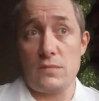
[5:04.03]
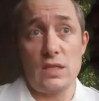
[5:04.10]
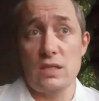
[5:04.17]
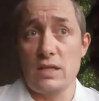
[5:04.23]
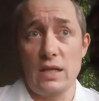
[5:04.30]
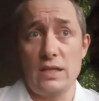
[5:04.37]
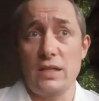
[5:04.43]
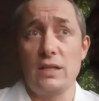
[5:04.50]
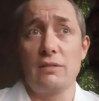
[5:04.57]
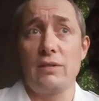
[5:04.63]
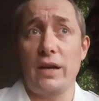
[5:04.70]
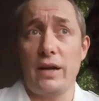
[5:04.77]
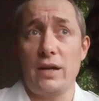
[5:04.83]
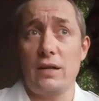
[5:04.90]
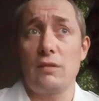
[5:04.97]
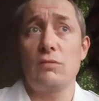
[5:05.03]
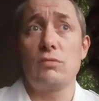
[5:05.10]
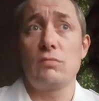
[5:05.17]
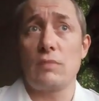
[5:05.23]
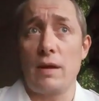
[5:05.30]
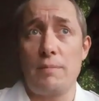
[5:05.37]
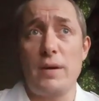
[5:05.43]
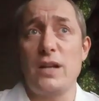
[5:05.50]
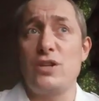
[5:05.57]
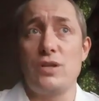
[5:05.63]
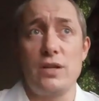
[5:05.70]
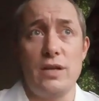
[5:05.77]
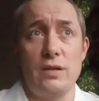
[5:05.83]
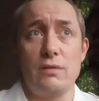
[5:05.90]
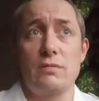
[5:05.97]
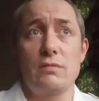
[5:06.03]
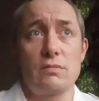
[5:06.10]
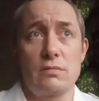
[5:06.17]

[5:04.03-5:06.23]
кстати говоря, опять же,